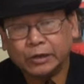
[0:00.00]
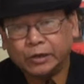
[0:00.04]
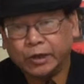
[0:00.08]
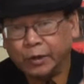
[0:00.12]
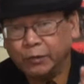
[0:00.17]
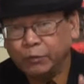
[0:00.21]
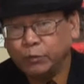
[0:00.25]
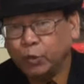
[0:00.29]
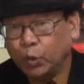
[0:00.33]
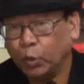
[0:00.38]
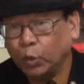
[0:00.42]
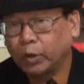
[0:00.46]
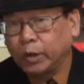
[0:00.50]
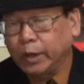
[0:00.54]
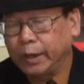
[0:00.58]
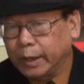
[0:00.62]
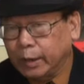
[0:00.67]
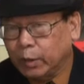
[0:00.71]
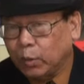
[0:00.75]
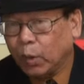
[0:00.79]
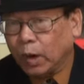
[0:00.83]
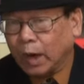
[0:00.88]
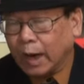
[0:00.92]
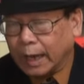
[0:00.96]
chính vũ
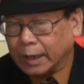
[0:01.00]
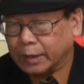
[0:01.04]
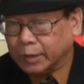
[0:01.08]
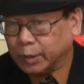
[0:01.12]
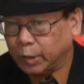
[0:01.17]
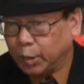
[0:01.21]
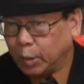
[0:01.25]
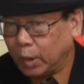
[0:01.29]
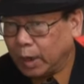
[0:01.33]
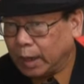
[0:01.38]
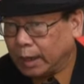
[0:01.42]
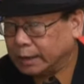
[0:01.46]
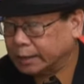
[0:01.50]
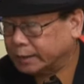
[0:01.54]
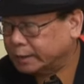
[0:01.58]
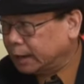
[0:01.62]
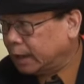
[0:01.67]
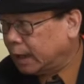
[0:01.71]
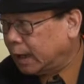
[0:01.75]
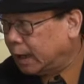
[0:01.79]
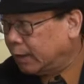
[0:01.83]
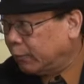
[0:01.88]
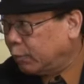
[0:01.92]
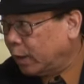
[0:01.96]
khí của Nga Xô là
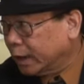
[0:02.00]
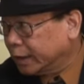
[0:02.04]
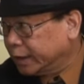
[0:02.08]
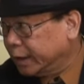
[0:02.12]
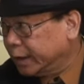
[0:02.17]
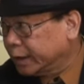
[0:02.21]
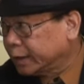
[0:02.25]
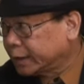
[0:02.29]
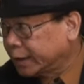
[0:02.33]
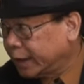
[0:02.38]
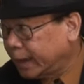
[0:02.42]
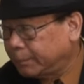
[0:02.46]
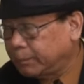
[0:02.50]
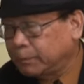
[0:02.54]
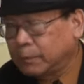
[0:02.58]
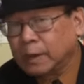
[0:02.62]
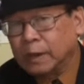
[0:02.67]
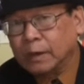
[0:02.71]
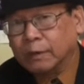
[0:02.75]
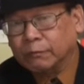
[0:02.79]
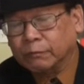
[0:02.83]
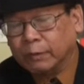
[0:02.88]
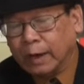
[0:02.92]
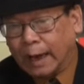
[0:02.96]
hỏa tiễn Sam
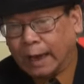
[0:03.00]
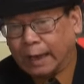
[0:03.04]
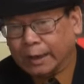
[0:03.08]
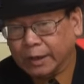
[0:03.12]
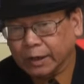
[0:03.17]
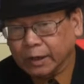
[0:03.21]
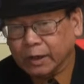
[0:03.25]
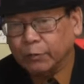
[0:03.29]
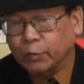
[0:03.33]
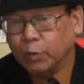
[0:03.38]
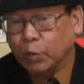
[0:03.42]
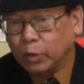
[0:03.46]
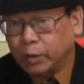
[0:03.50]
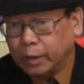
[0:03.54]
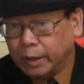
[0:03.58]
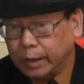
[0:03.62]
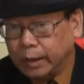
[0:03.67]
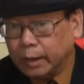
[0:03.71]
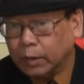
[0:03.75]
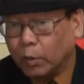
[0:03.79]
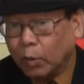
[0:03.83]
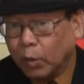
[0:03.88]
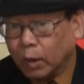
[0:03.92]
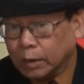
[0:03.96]
và những cái vũ
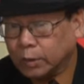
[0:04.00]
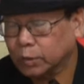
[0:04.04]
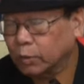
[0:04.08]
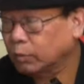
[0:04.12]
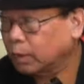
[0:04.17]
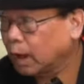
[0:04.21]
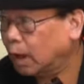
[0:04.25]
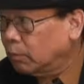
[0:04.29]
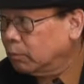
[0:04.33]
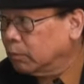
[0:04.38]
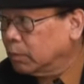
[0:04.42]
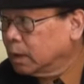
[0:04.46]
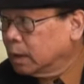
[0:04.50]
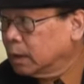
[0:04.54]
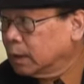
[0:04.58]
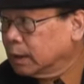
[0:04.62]
khí của Trung Cộng